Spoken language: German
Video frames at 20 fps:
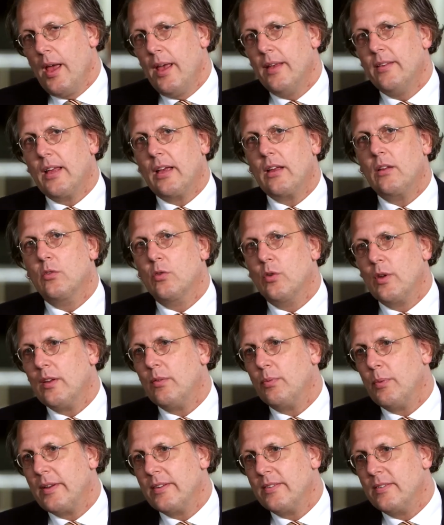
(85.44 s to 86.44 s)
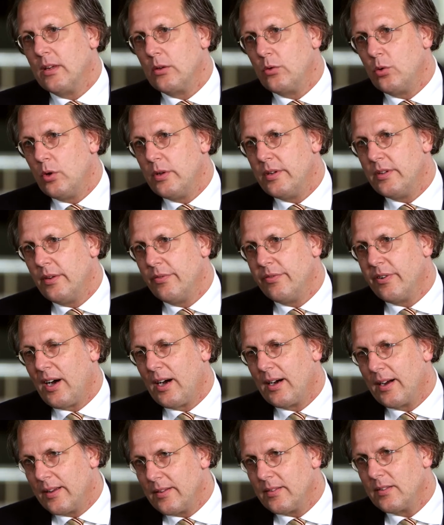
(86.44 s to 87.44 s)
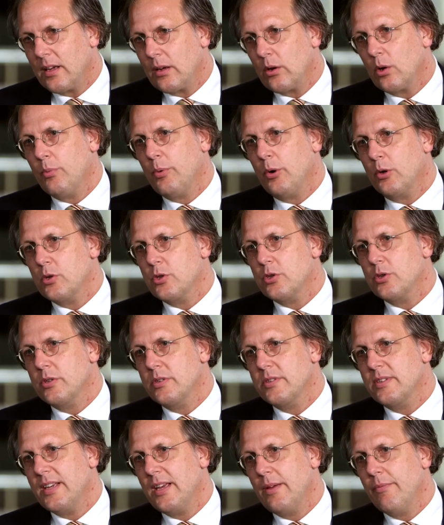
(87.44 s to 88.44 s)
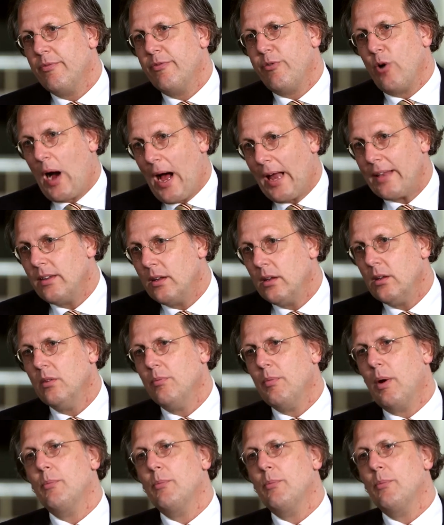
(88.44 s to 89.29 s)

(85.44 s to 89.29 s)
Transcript: Ich denke, zunächst mal ist natürlich die Frage, ist ein robotisches System vorhanden?